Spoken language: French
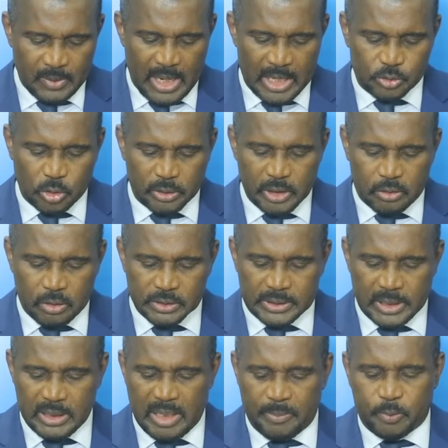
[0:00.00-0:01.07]
En ce qui
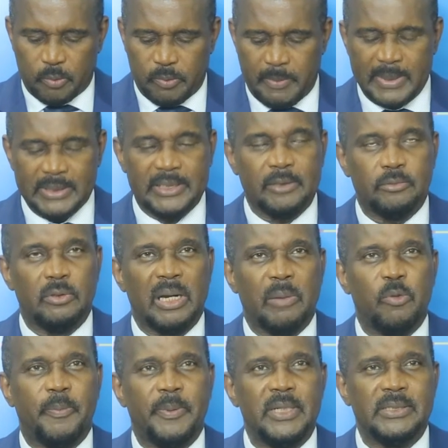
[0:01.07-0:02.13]
concerne la problématique de la
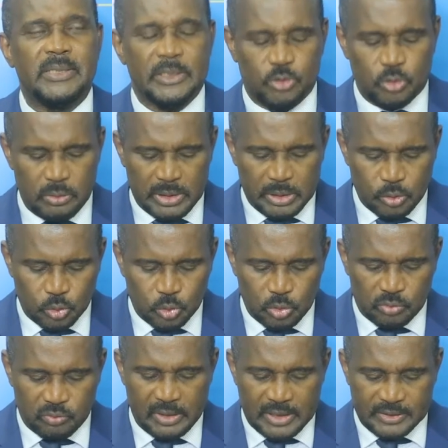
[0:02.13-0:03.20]
mobilisation des
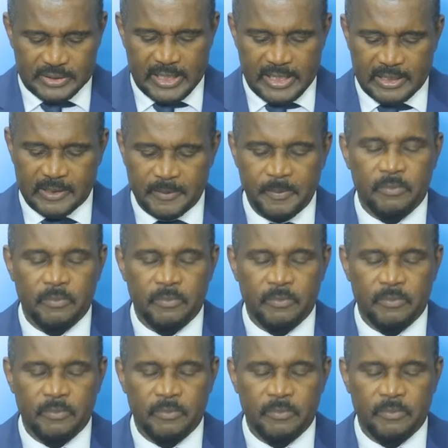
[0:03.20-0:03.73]
ressources financières